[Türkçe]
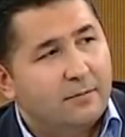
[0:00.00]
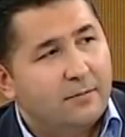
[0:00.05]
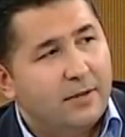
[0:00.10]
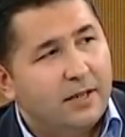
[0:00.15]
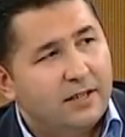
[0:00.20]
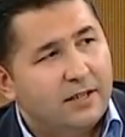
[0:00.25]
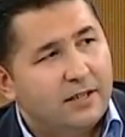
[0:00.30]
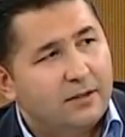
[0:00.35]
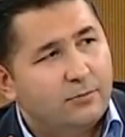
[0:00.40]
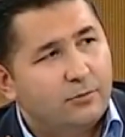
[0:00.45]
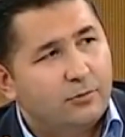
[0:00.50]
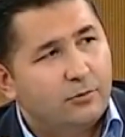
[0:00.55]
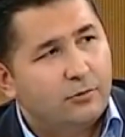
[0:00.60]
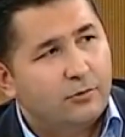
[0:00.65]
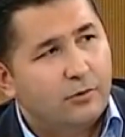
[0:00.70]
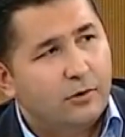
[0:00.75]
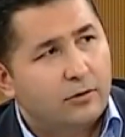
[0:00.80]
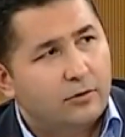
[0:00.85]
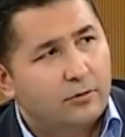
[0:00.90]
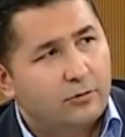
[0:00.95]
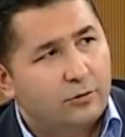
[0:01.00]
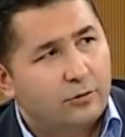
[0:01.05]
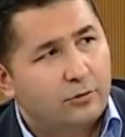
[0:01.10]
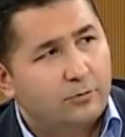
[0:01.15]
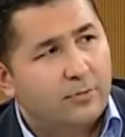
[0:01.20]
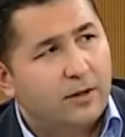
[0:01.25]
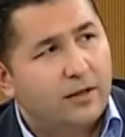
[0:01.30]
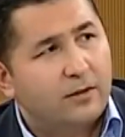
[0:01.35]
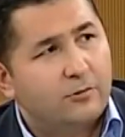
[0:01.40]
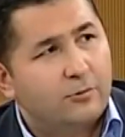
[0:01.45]
belki bu
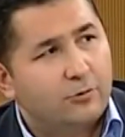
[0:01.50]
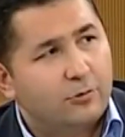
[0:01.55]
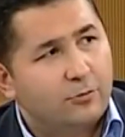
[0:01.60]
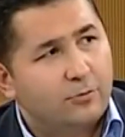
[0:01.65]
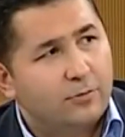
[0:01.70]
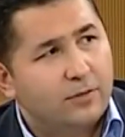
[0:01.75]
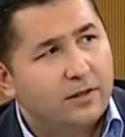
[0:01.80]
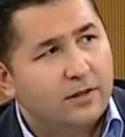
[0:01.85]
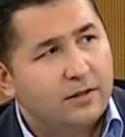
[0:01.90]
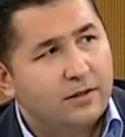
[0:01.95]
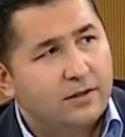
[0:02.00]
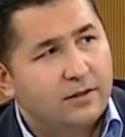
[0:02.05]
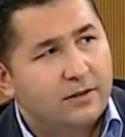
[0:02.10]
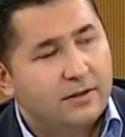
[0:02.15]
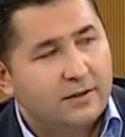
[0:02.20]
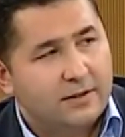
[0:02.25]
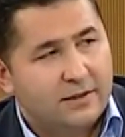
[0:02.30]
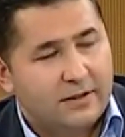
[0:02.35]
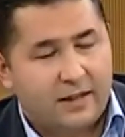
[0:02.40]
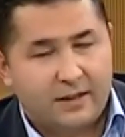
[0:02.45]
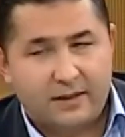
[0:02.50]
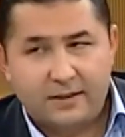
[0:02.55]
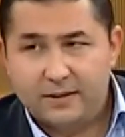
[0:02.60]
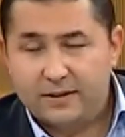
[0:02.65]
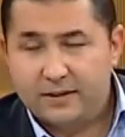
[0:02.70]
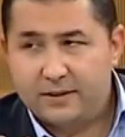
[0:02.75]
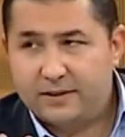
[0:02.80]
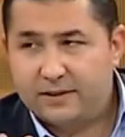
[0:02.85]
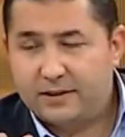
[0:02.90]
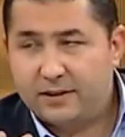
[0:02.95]
Türkmen gruplarının
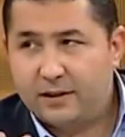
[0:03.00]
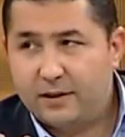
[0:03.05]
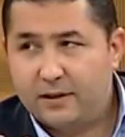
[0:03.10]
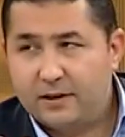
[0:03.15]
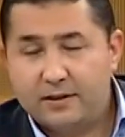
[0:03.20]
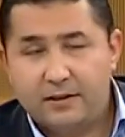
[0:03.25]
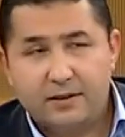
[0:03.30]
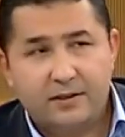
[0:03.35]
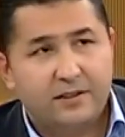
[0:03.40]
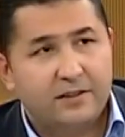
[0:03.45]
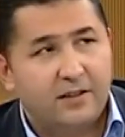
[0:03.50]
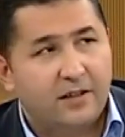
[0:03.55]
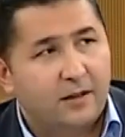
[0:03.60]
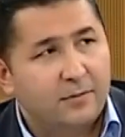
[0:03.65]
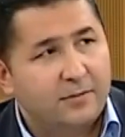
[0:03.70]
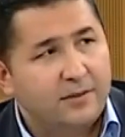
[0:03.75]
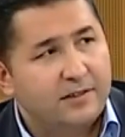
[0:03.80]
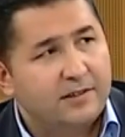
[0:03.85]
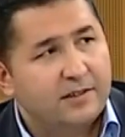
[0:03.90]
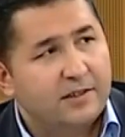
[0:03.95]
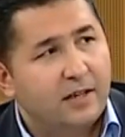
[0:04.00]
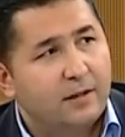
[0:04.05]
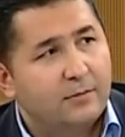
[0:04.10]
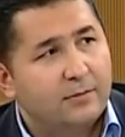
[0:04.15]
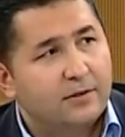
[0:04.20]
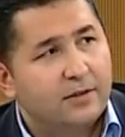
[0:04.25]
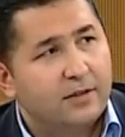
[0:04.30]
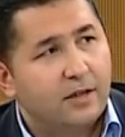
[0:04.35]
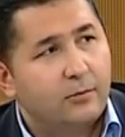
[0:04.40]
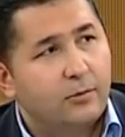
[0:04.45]
yani İslam e, kitabı
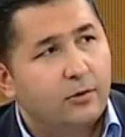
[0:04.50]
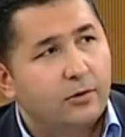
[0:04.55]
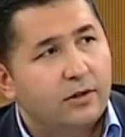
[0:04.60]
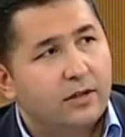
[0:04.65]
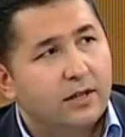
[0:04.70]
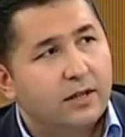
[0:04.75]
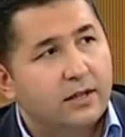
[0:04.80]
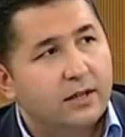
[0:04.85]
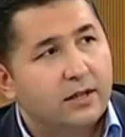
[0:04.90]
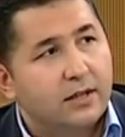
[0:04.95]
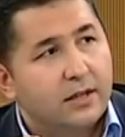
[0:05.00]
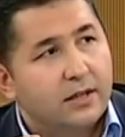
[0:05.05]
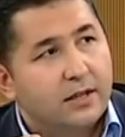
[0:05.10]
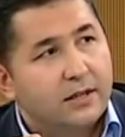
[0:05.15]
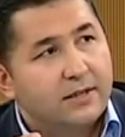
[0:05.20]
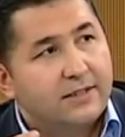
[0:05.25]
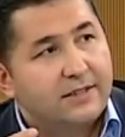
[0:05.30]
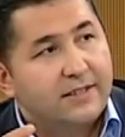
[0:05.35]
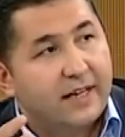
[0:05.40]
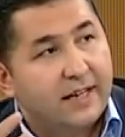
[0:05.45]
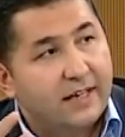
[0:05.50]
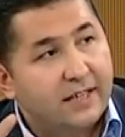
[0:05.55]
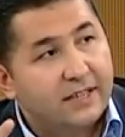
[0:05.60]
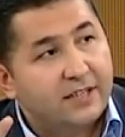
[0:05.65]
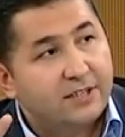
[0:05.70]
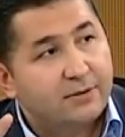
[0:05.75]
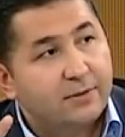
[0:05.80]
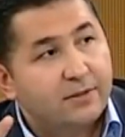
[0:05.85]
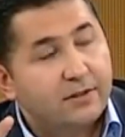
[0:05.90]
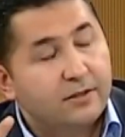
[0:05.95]
İslam'ın tam olarak
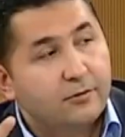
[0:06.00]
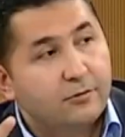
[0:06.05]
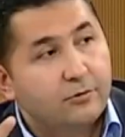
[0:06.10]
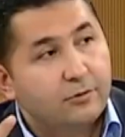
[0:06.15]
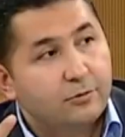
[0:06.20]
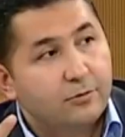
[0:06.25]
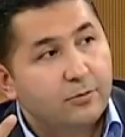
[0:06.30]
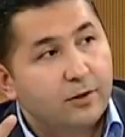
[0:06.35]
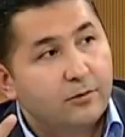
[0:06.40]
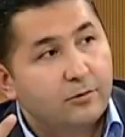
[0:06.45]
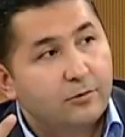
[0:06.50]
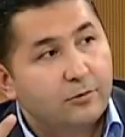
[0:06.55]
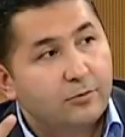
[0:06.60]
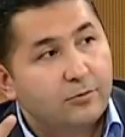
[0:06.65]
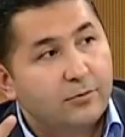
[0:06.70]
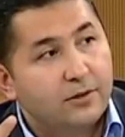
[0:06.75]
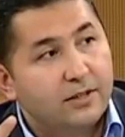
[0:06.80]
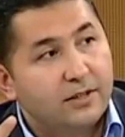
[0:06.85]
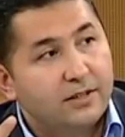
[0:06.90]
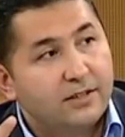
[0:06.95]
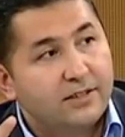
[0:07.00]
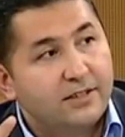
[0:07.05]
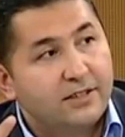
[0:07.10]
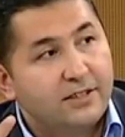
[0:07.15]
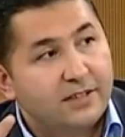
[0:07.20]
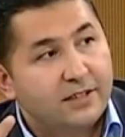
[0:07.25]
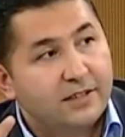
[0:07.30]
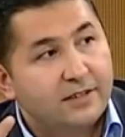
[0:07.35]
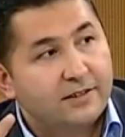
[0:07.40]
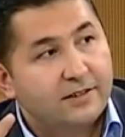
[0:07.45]
yerleşmediği Türkmen gruplarının
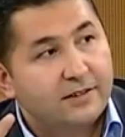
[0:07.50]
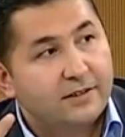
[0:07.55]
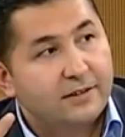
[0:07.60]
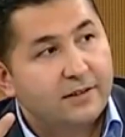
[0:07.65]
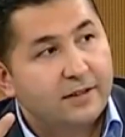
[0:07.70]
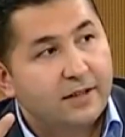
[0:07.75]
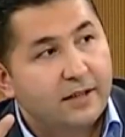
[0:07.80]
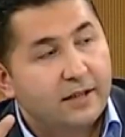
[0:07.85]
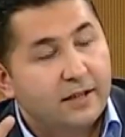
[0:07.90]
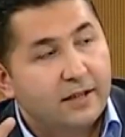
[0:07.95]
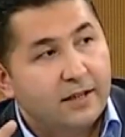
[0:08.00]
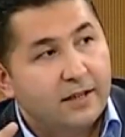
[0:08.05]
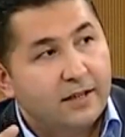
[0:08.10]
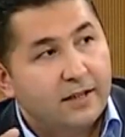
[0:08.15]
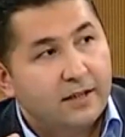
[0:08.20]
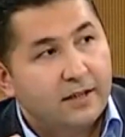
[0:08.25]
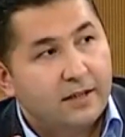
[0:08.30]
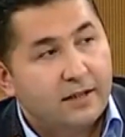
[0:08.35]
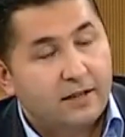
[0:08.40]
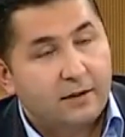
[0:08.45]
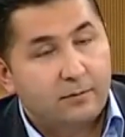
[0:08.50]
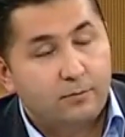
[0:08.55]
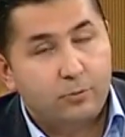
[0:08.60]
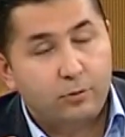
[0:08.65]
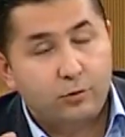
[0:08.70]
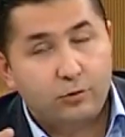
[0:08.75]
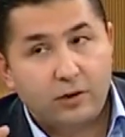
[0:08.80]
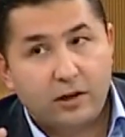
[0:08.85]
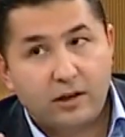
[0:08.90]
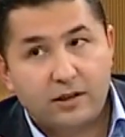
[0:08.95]
içerisinde e,
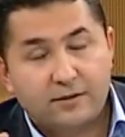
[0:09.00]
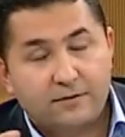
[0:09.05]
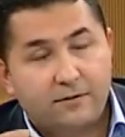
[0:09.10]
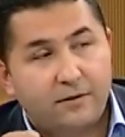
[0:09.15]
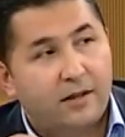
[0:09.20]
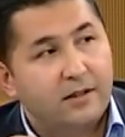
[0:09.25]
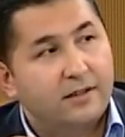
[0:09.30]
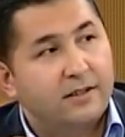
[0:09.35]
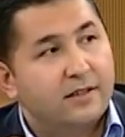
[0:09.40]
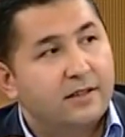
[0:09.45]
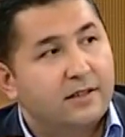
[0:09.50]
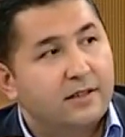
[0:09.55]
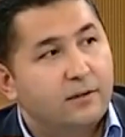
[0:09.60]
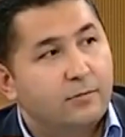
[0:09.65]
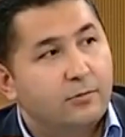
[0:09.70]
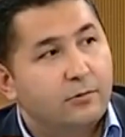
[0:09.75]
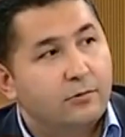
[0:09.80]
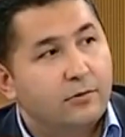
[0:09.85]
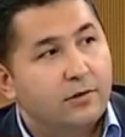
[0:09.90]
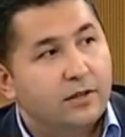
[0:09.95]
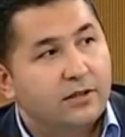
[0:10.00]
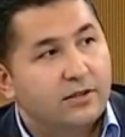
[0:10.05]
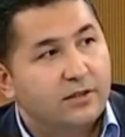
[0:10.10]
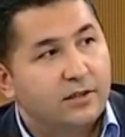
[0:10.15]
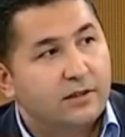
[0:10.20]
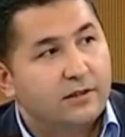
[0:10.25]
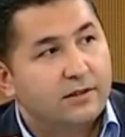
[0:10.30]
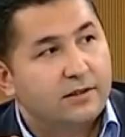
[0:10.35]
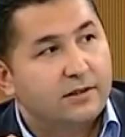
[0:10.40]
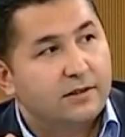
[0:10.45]
bu tarz faaliyette bulunan
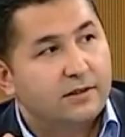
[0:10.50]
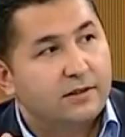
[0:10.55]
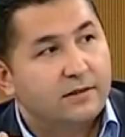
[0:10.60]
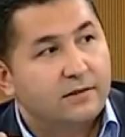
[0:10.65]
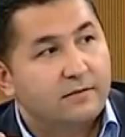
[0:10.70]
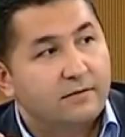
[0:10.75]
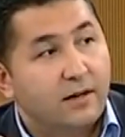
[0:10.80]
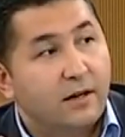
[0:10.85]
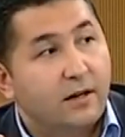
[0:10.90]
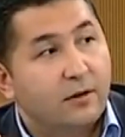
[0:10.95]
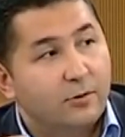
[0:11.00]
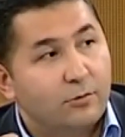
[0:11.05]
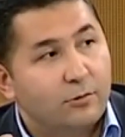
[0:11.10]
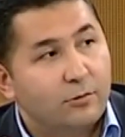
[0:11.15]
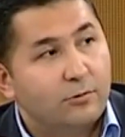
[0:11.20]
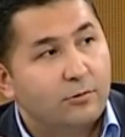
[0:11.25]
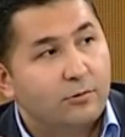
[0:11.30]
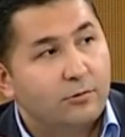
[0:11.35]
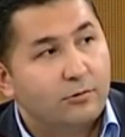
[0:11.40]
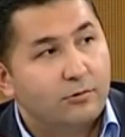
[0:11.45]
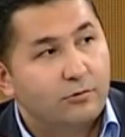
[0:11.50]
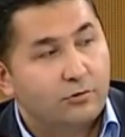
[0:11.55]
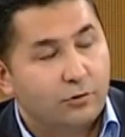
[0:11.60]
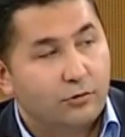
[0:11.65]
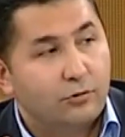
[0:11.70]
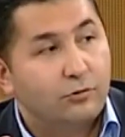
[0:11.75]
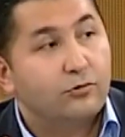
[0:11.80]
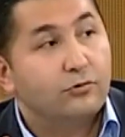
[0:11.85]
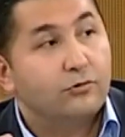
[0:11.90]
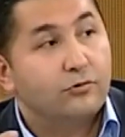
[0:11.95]
şahısların var olduğu
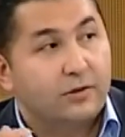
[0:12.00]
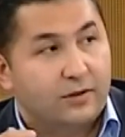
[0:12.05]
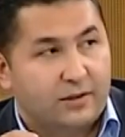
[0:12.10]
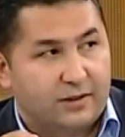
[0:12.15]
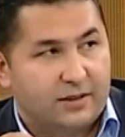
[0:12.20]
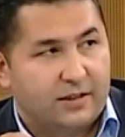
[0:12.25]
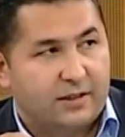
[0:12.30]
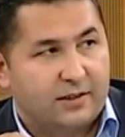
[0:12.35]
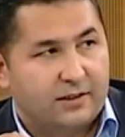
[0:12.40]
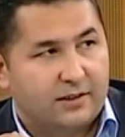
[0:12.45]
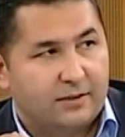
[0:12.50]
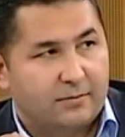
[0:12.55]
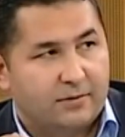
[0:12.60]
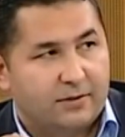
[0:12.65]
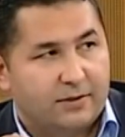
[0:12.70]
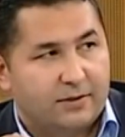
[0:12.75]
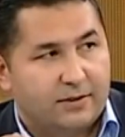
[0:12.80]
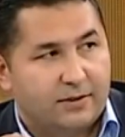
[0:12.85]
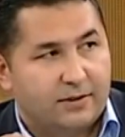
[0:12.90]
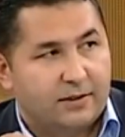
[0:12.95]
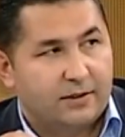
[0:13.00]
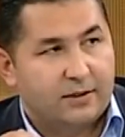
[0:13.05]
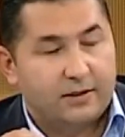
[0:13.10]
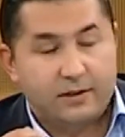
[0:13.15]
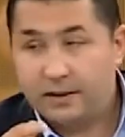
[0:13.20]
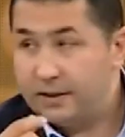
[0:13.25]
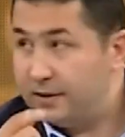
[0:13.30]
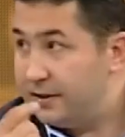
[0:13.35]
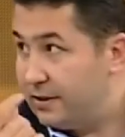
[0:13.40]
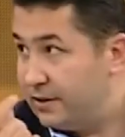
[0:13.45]
sonucunu da çıkartabiliriz. Ne demek?
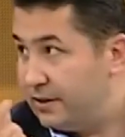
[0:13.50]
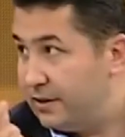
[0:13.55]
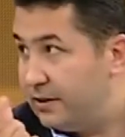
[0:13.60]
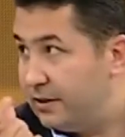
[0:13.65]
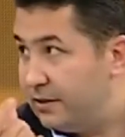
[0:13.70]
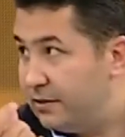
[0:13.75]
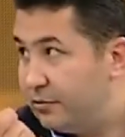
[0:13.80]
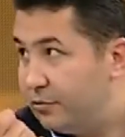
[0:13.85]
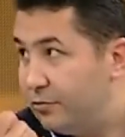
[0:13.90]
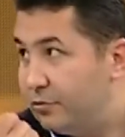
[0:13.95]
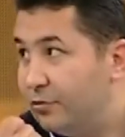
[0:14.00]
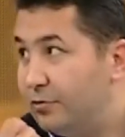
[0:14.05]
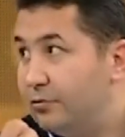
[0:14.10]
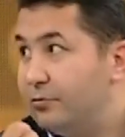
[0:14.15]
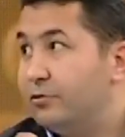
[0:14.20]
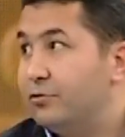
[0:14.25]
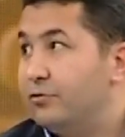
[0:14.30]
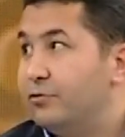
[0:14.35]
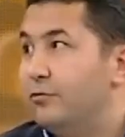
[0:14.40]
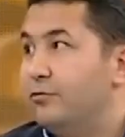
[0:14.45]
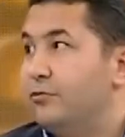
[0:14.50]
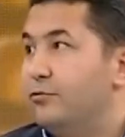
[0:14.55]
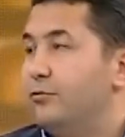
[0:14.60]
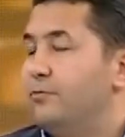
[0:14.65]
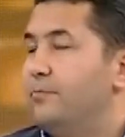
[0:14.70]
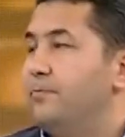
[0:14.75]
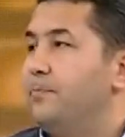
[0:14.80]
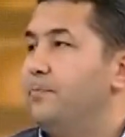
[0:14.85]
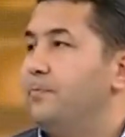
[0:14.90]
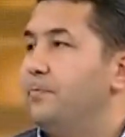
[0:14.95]
Yani iki bu, bu, türlü bir sonuç. Bir de
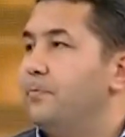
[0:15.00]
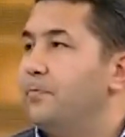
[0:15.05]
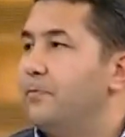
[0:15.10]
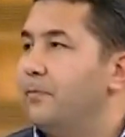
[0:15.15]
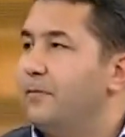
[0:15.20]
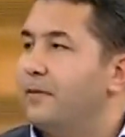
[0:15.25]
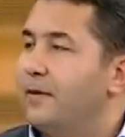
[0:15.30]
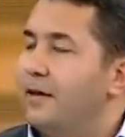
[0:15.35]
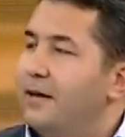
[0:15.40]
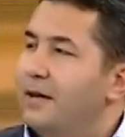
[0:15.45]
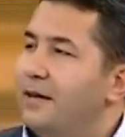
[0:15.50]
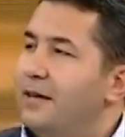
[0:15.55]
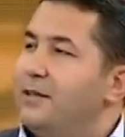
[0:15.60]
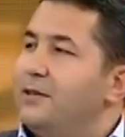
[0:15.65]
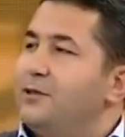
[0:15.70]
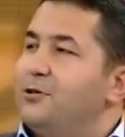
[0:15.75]
Türkçesi nedir bunun?